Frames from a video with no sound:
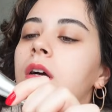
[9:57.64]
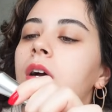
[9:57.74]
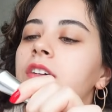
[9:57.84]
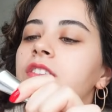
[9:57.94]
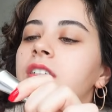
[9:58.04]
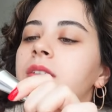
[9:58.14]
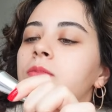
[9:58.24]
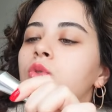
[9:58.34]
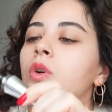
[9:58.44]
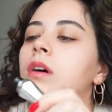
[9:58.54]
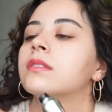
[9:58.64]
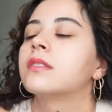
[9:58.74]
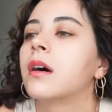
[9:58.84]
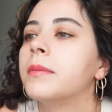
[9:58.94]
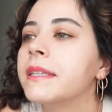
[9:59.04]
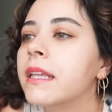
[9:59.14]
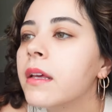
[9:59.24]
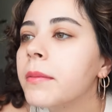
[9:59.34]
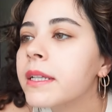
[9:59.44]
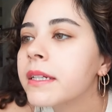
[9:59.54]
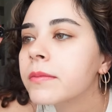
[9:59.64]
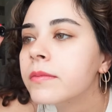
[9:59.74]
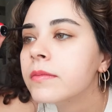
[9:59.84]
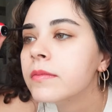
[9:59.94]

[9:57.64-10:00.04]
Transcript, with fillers: Kaşlarımı şu an sabitleyebilirim.